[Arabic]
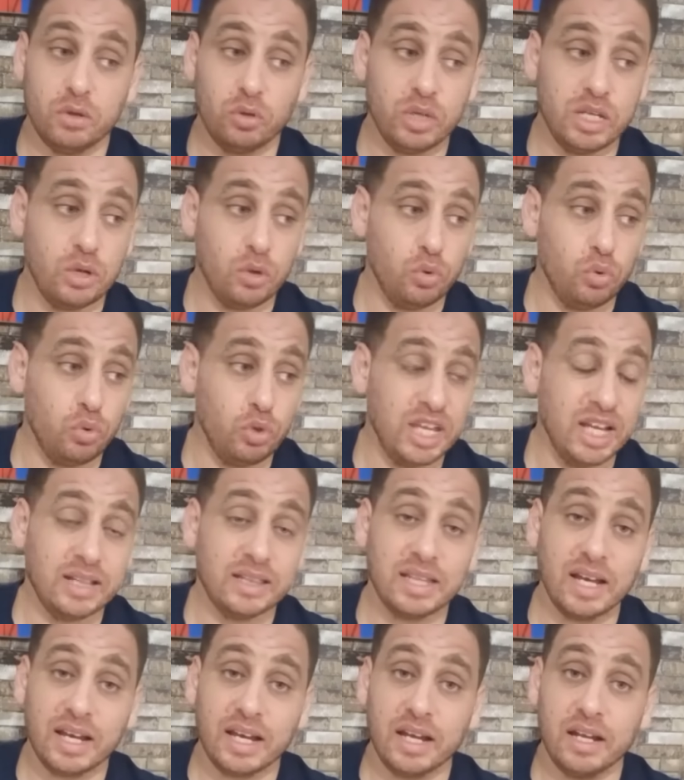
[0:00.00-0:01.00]

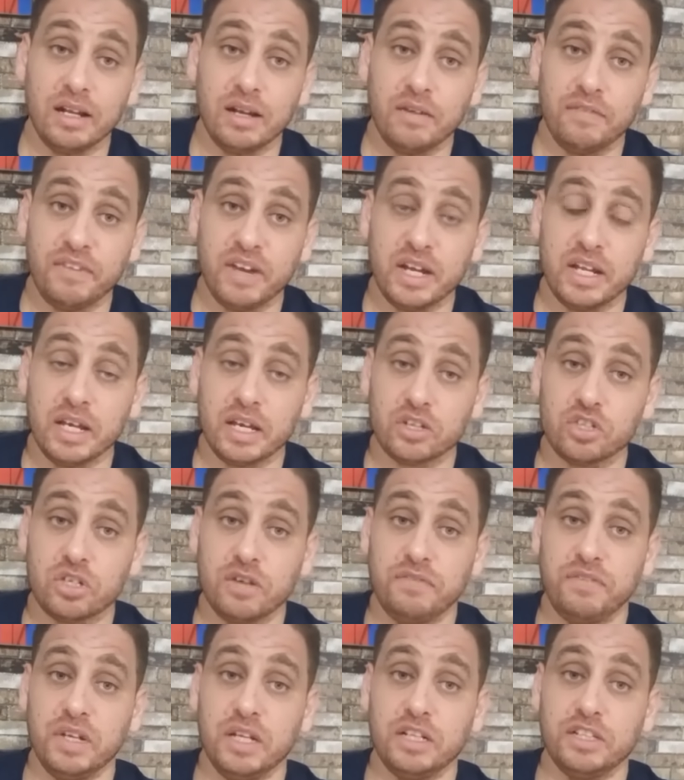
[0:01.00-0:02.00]
وينتقل الفريق
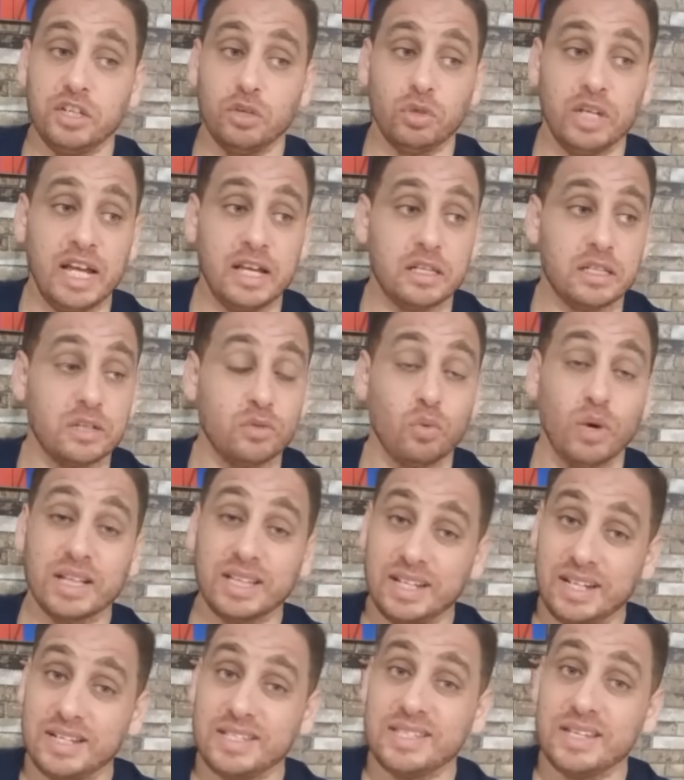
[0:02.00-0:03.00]
شيفيلد يونايتد
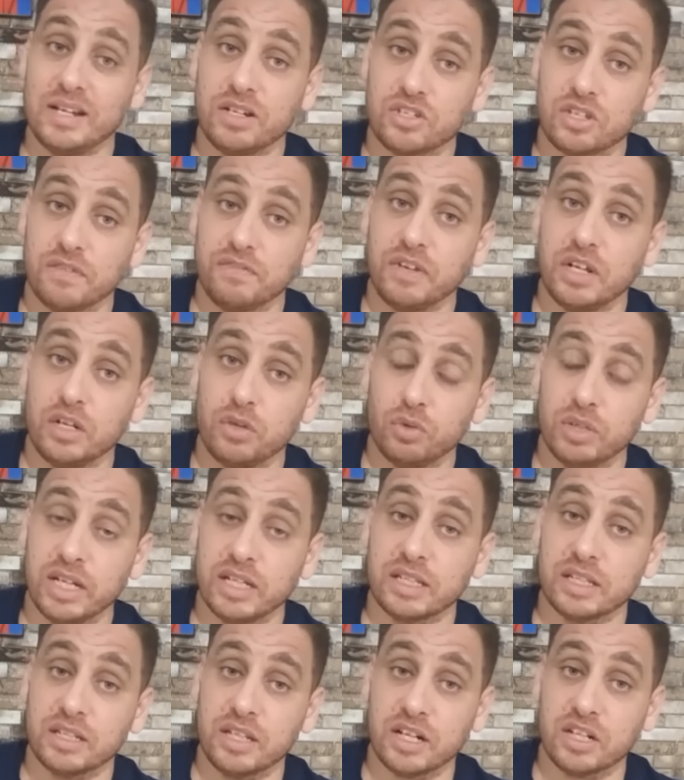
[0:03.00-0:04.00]
وقت اللي نزل شيفيلد
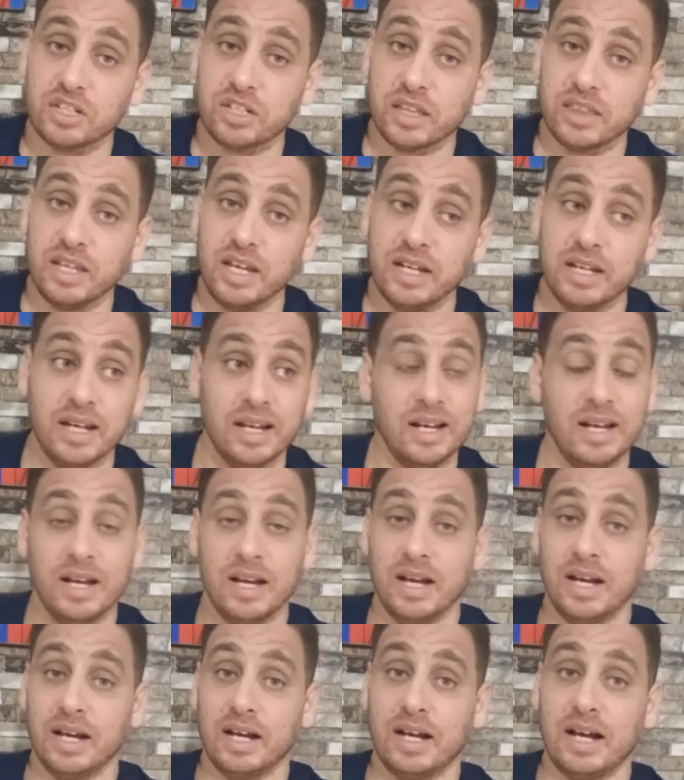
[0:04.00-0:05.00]
يونايتد درجه ثانيه
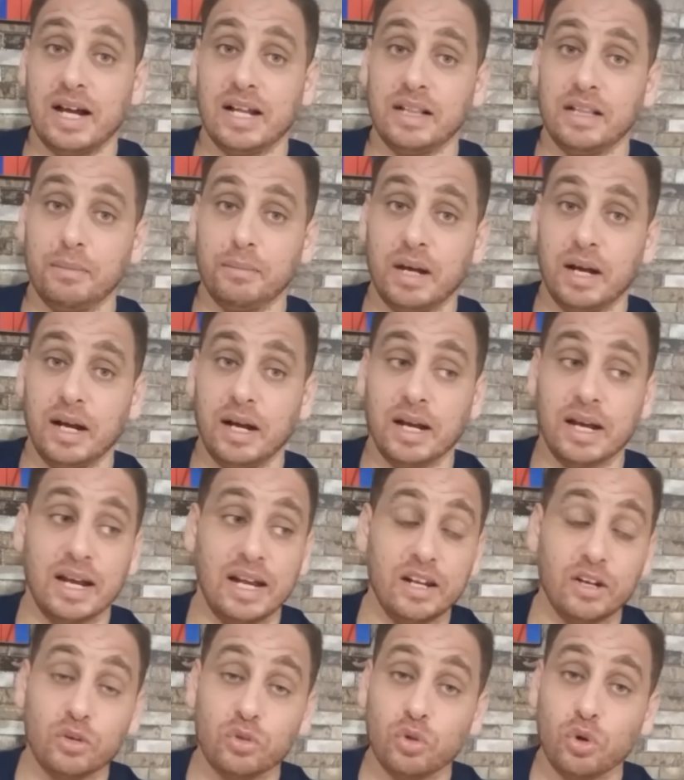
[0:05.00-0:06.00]
قعد معاه
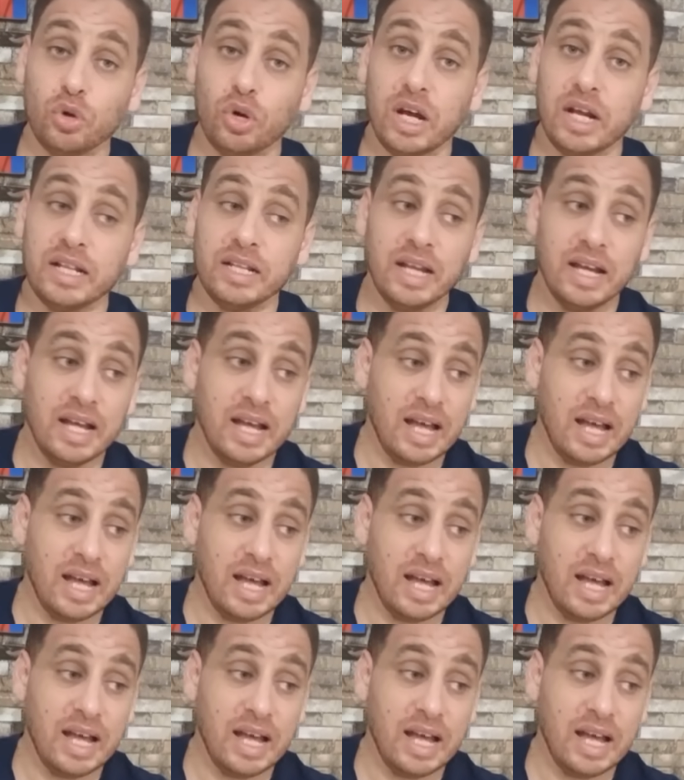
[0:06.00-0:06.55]
قال لك نقعد